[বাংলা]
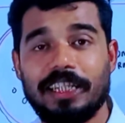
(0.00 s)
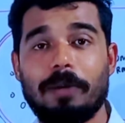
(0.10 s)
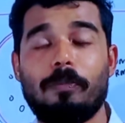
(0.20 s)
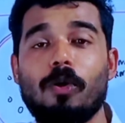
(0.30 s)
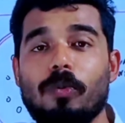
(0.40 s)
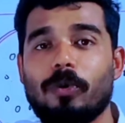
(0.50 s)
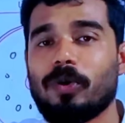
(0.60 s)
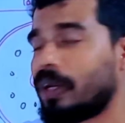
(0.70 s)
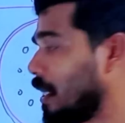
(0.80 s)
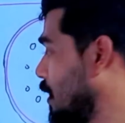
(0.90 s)
দিনে বড় বড়
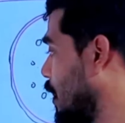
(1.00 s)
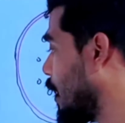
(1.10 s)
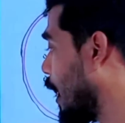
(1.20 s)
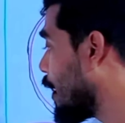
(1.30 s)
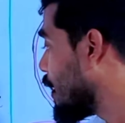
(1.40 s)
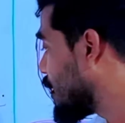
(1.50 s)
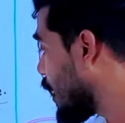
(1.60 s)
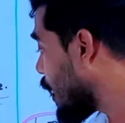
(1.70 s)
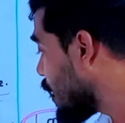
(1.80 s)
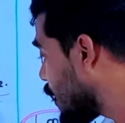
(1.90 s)
ডাক্তাররা সেই
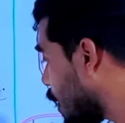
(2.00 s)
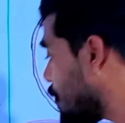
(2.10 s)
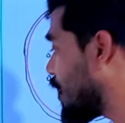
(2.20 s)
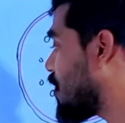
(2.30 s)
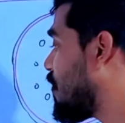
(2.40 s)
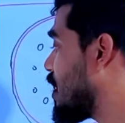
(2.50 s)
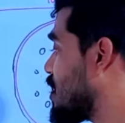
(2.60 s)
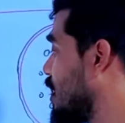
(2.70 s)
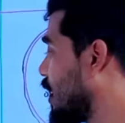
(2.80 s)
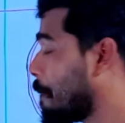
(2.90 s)
ইন্টারমিডিয়েট
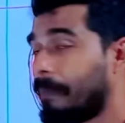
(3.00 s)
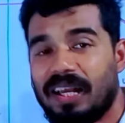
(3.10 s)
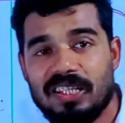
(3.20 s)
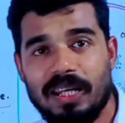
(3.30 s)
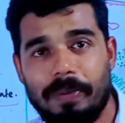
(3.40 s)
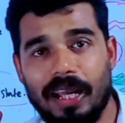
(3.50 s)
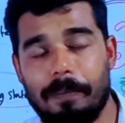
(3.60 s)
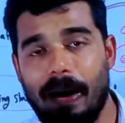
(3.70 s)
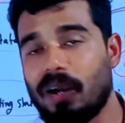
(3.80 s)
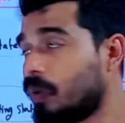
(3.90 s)
ফাস্টিংকে পাঁচটা ভাগে
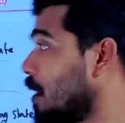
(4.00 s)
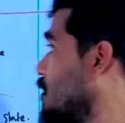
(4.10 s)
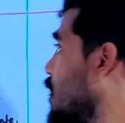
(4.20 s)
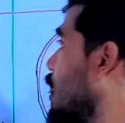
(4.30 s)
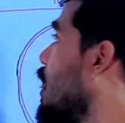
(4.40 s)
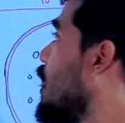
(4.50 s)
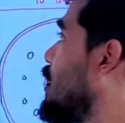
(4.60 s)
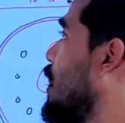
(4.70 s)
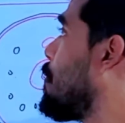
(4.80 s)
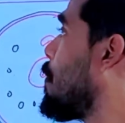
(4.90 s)
ভাগ করেছেন
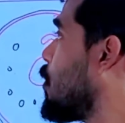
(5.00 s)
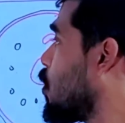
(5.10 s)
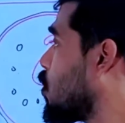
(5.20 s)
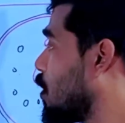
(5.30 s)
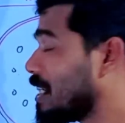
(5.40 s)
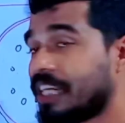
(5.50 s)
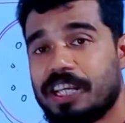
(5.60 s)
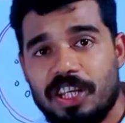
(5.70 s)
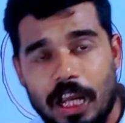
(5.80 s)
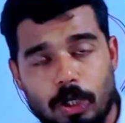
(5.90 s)
সেই বিভিন্ন ধরনের সেই
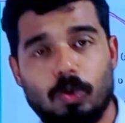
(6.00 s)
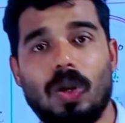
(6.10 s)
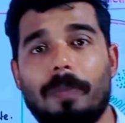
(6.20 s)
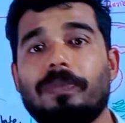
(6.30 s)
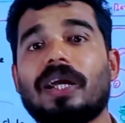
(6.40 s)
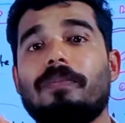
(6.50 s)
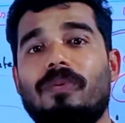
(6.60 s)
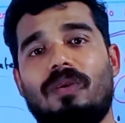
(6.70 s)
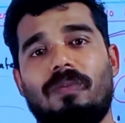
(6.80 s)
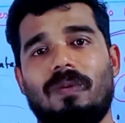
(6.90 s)
স্টেজগুলো আপনাকে
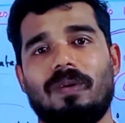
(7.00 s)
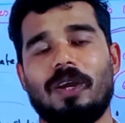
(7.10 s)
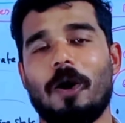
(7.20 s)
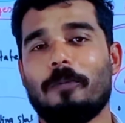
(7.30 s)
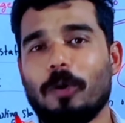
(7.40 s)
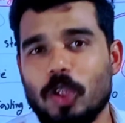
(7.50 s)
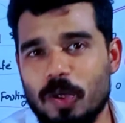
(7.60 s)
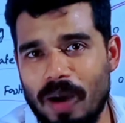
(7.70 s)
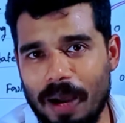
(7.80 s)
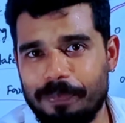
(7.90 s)
বলবো প্রথম
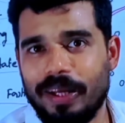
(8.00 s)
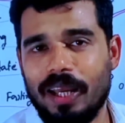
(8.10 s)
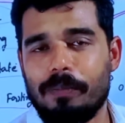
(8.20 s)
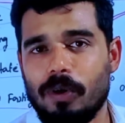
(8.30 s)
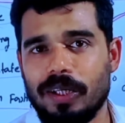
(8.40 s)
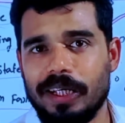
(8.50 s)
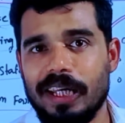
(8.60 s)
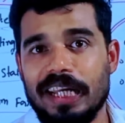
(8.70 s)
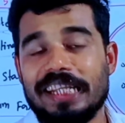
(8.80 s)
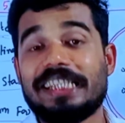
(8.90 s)
আপনাকে বলি
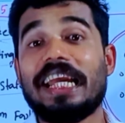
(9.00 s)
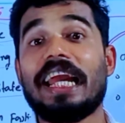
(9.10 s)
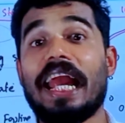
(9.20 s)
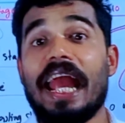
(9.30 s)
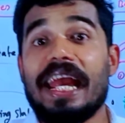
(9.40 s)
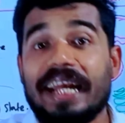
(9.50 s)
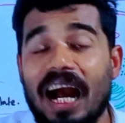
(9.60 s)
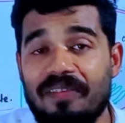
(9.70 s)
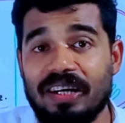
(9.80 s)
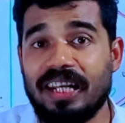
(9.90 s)
যে এই
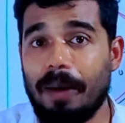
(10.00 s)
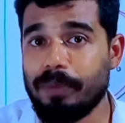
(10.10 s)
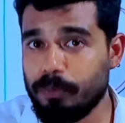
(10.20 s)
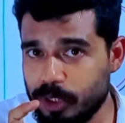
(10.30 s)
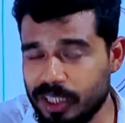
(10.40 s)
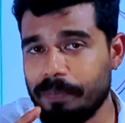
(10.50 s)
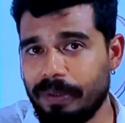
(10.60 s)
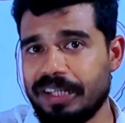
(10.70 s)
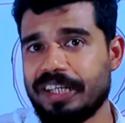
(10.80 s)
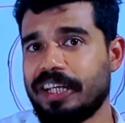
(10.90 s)
খাবারটা আপনি বুঝাতে
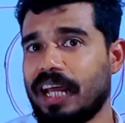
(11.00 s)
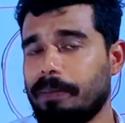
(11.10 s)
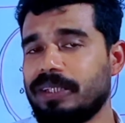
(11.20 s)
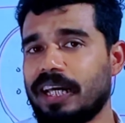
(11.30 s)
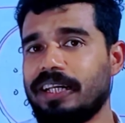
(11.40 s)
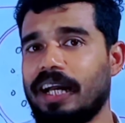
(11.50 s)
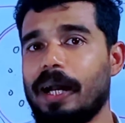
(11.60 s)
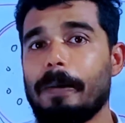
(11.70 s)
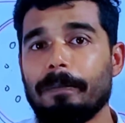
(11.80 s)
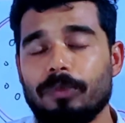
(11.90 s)
পেরেছি কি না আমি জানি না
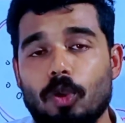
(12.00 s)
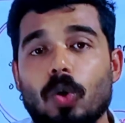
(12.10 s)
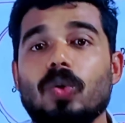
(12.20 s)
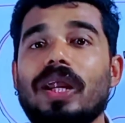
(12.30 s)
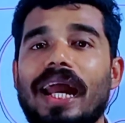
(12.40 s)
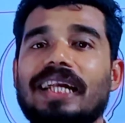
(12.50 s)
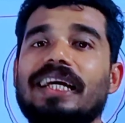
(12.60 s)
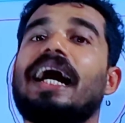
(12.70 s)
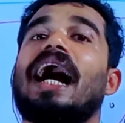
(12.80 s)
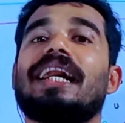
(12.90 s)
ধরুন একটা
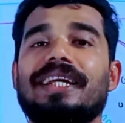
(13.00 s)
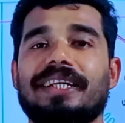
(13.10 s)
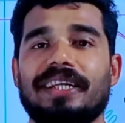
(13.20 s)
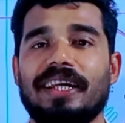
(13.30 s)
গাড়ি